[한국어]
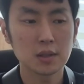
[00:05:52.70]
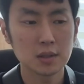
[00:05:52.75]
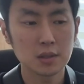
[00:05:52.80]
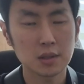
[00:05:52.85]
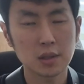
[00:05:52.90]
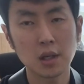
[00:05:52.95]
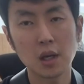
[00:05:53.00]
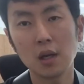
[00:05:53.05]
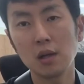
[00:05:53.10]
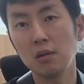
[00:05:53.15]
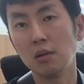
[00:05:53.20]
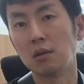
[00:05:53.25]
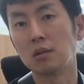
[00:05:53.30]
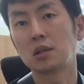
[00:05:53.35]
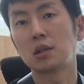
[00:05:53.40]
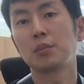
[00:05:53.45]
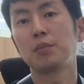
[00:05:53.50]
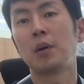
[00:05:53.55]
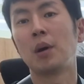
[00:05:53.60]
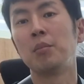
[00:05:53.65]
스케일
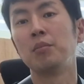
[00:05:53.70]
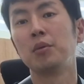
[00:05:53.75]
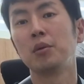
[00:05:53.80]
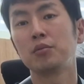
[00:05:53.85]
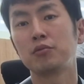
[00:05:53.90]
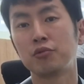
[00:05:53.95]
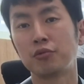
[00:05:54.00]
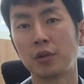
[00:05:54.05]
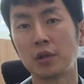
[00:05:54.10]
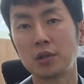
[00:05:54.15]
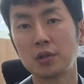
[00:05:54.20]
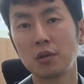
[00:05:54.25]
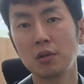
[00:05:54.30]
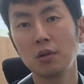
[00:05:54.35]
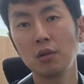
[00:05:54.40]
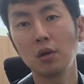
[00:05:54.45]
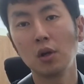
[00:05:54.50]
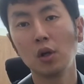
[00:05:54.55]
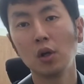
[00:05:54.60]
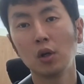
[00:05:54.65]
연습 방법 중에서
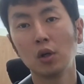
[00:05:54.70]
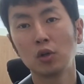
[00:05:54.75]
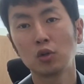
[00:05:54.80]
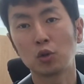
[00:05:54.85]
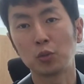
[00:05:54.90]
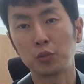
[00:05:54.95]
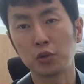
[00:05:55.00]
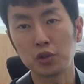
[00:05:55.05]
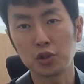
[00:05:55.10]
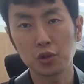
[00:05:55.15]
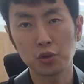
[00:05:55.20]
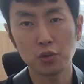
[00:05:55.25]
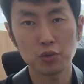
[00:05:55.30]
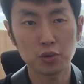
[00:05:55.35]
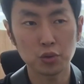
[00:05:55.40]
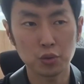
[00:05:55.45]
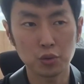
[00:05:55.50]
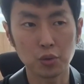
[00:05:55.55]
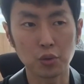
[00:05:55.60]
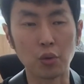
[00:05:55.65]
좀 더
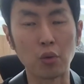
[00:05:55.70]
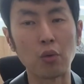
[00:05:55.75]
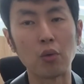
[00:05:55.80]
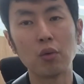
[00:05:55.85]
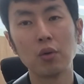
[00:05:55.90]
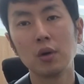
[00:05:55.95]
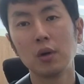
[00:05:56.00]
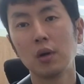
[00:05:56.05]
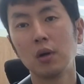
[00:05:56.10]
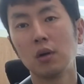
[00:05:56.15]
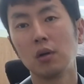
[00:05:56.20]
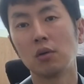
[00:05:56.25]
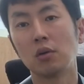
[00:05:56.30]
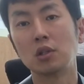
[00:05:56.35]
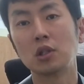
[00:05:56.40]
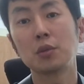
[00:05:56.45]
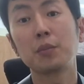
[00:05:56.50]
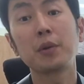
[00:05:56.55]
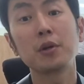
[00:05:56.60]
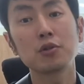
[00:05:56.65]
실용적으로
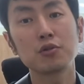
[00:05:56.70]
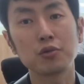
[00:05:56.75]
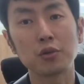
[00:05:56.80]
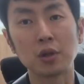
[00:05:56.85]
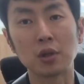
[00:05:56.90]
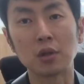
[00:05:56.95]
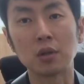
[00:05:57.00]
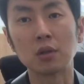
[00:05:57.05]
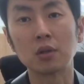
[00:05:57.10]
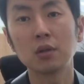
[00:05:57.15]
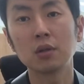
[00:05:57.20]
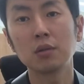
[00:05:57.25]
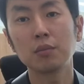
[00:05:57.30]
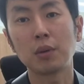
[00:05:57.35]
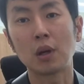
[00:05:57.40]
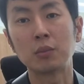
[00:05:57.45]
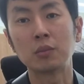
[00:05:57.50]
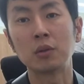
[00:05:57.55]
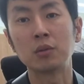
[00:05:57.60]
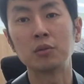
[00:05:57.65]
연습할 수 있는
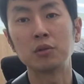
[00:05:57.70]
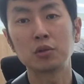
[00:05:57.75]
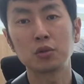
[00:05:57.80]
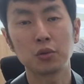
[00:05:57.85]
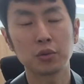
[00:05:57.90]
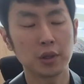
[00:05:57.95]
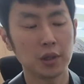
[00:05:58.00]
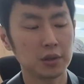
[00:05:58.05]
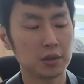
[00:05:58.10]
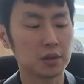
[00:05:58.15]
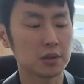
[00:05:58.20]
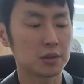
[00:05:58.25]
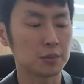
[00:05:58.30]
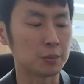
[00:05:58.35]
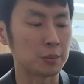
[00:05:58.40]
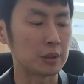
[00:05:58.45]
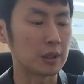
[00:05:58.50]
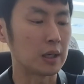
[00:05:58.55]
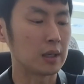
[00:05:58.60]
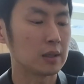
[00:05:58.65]
방법을
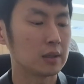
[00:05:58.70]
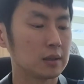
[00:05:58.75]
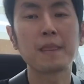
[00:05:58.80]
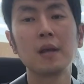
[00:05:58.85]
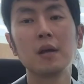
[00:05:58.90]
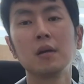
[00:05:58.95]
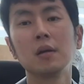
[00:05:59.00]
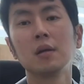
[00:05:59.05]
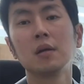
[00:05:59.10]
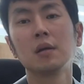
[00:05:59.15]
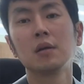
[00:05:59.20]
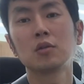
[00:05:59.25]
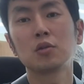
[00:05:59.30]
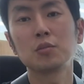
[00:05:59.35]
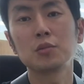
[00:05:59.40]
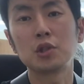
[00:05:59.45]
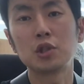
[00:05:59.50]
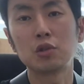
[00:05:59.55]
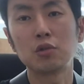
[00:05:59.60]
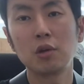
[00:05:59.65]
소개해드렸습니다. 좀
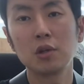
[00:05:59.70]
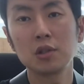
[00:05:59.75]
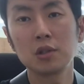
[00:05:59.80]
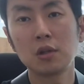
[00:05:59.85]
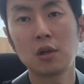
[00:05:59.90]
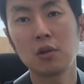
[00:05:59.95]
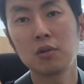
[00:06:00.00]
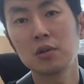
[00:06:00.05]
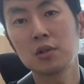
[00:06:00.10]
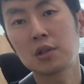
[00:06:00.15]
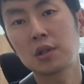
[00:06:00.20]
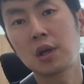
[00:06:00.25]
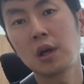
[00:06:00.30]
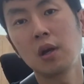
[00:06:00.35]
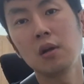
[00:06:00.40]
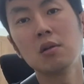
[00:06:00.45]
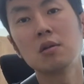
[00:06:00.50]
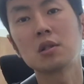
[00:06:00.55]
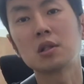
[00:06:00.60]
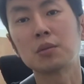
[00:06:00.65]
지루하시더라도 스케일
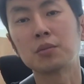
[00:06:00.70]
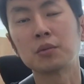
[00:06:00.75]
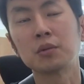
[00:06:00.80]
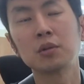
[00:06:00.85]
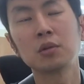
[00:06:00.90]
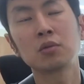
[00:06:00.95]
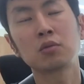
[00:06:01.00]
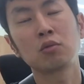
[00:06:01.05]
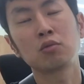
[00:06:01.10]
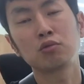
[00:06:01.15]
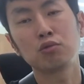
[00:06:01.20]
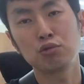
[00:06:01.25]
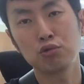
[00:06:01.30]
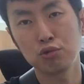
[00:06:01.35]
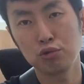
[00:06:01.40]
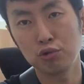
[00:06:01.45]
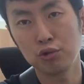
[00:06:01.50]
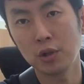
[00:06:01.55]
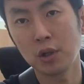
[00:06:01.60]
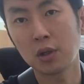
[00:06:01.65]
연습은 꼭
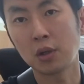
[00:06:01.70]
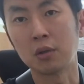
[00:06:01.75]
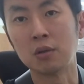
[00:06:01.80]
꾸준하게